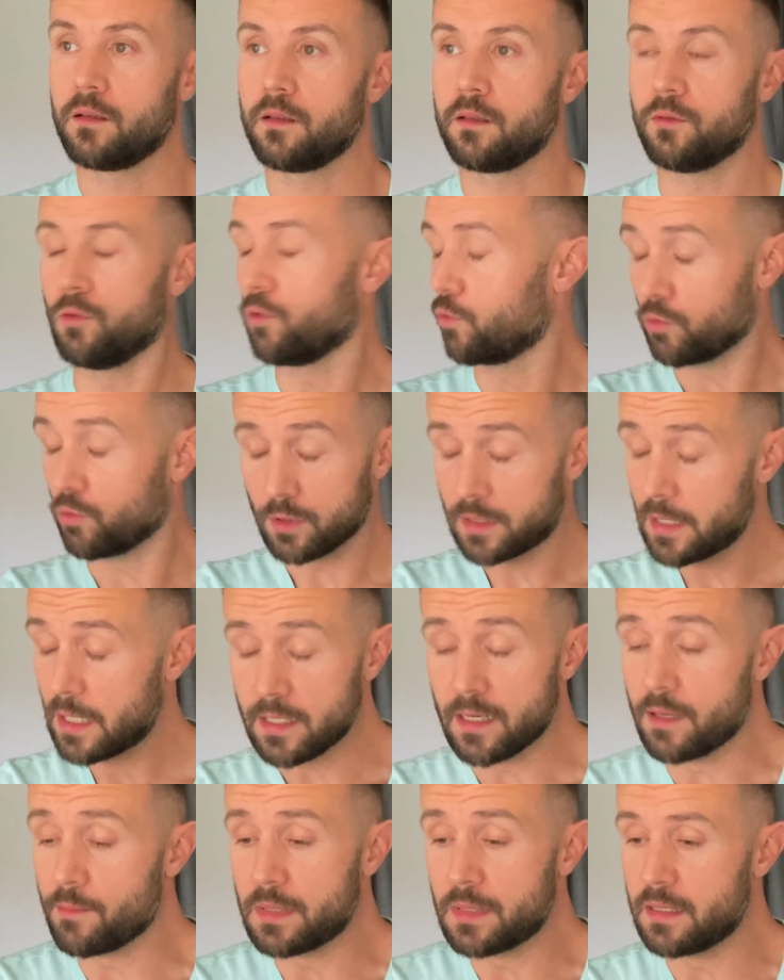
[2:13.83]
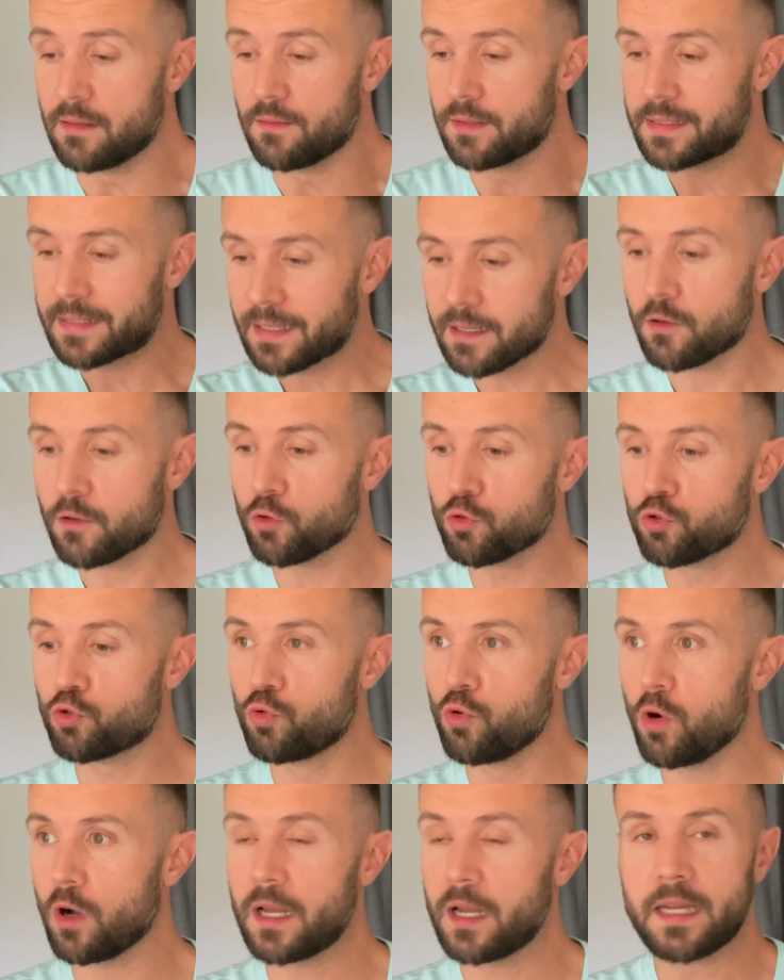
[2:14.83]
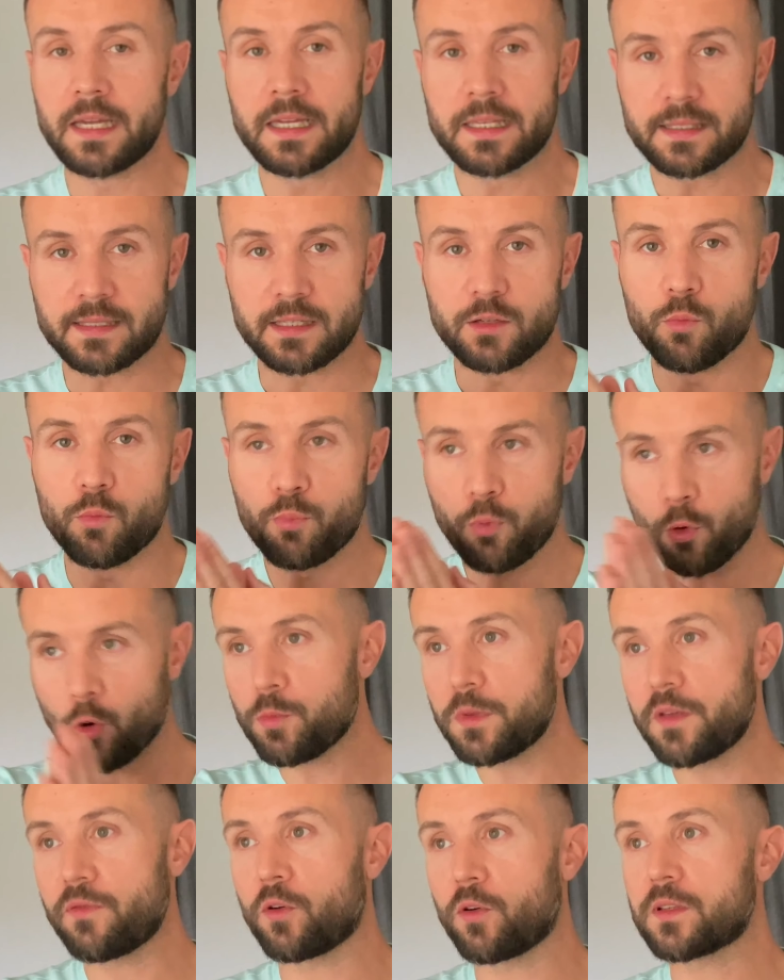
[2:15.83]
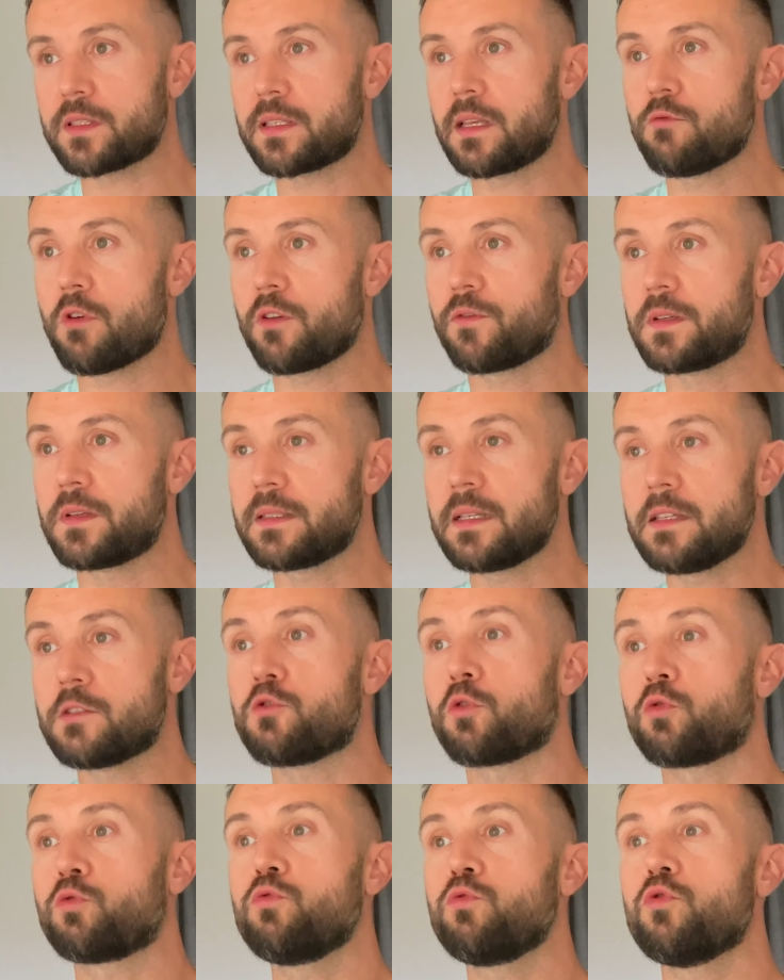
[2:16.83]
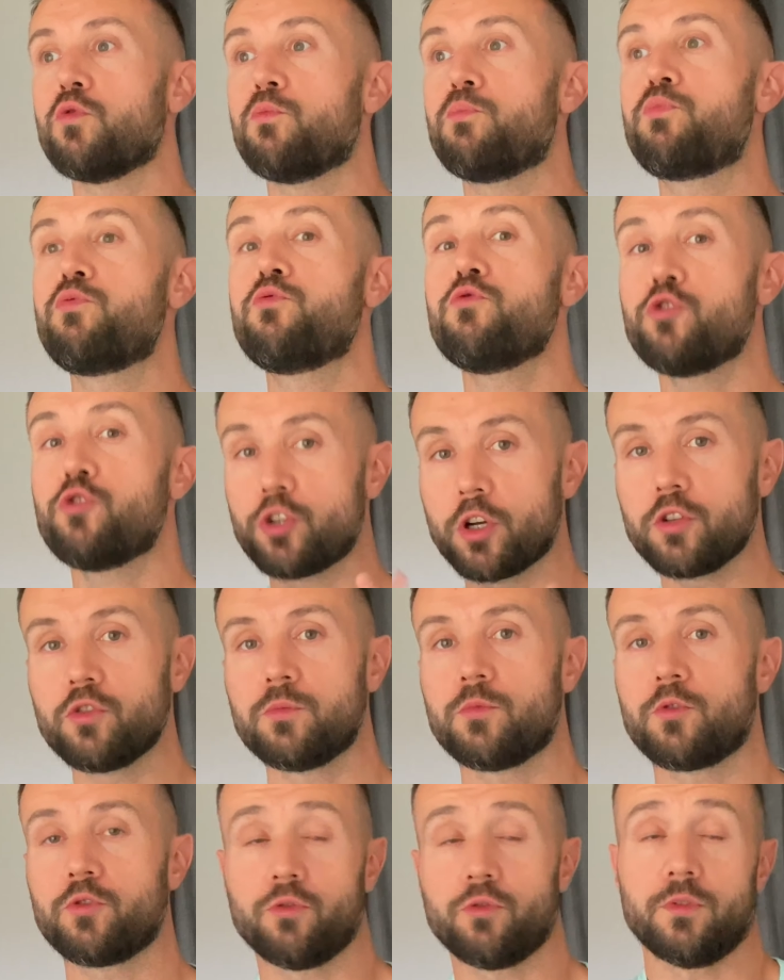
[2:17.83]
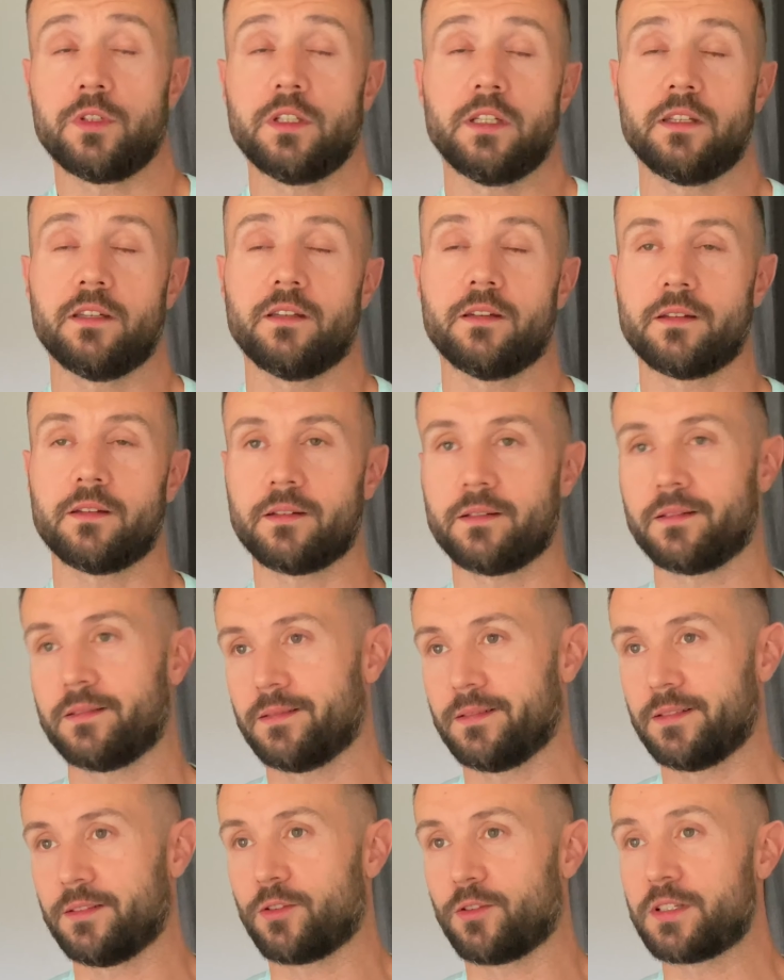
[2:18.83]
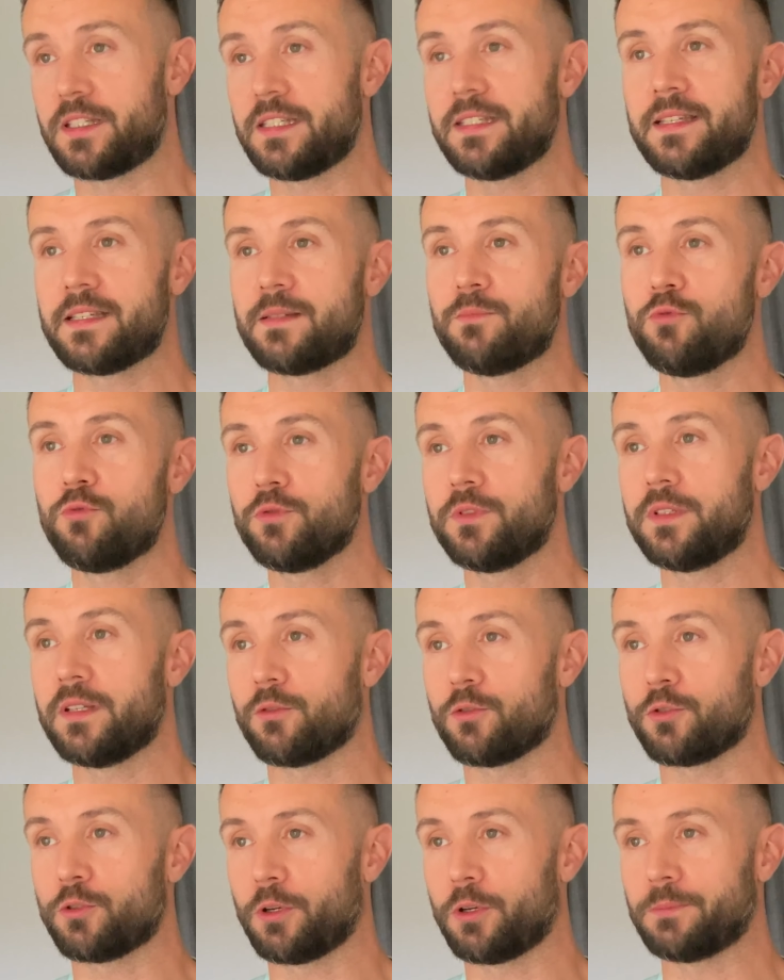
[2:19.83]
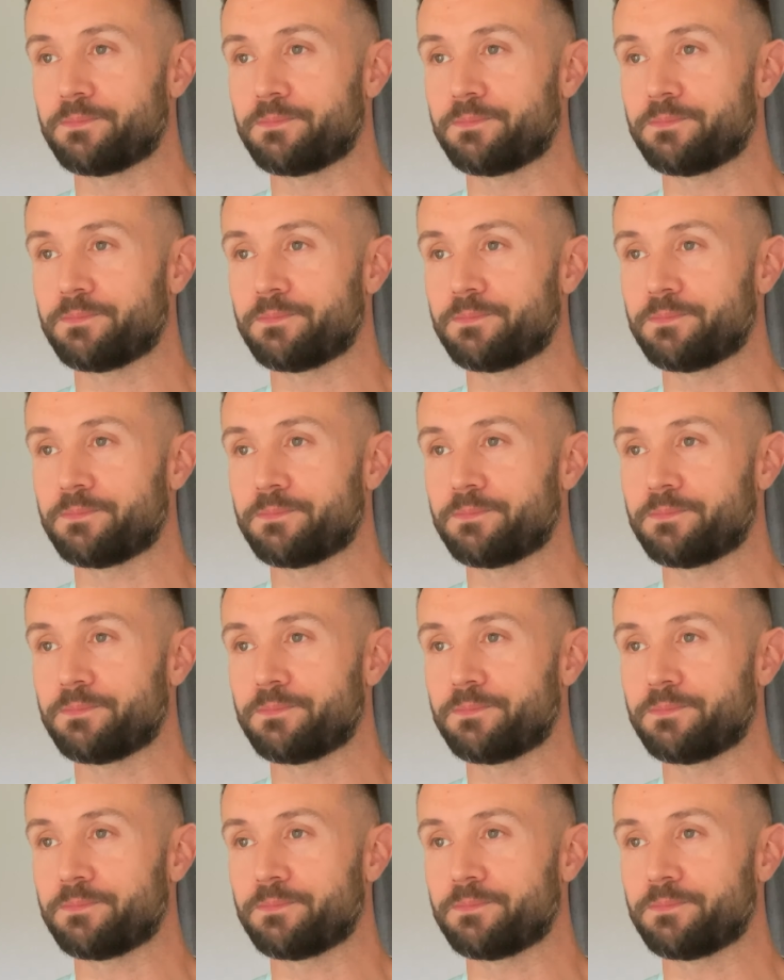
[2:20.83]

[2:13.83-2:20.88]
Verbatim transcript: Donc le gars, il a mis 50 jours. C'est le premier Français à avoir fait ça et surtout le plus jeune au monde. Donc il est euh, dans le Guinness Book des records.